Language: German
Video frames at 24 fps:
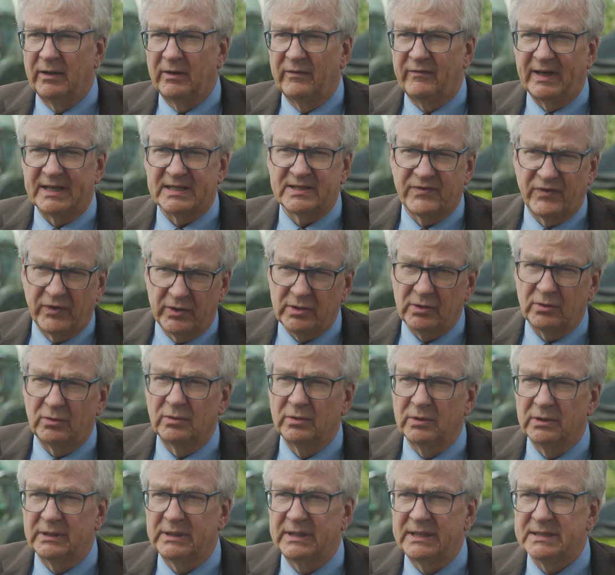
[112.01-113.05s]
was
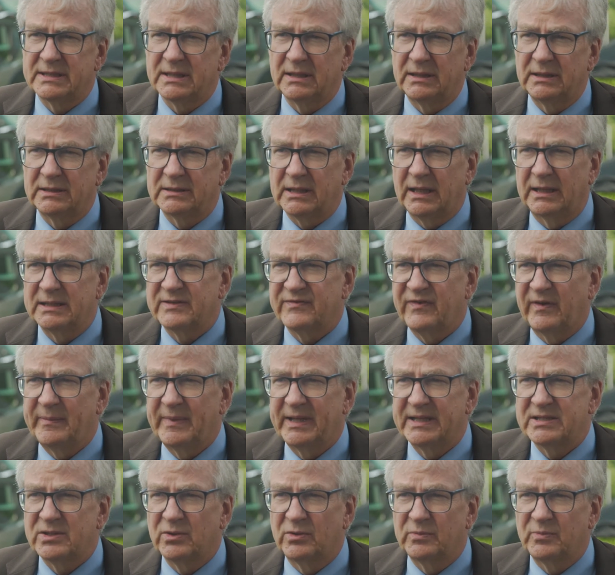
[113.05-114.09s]
Förderung dieser
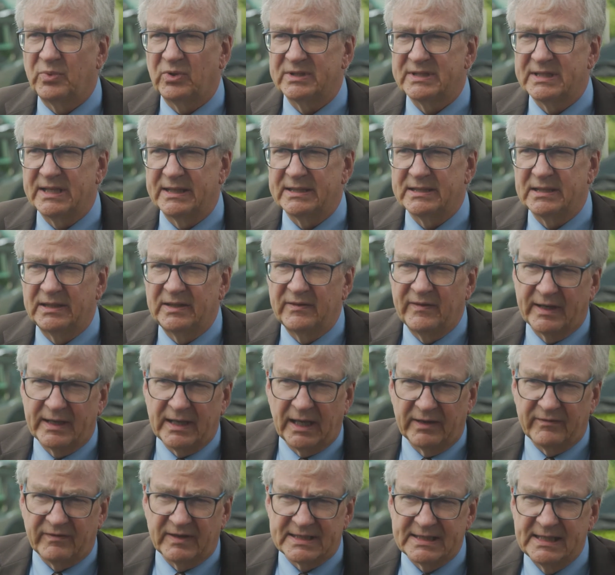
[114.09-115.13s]
Transformationsprozesse, die wir
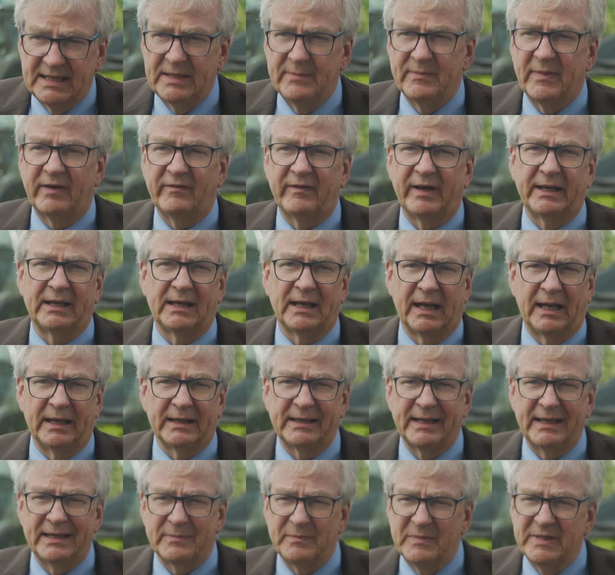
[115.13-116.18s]
gerade was Klimawandel angeht,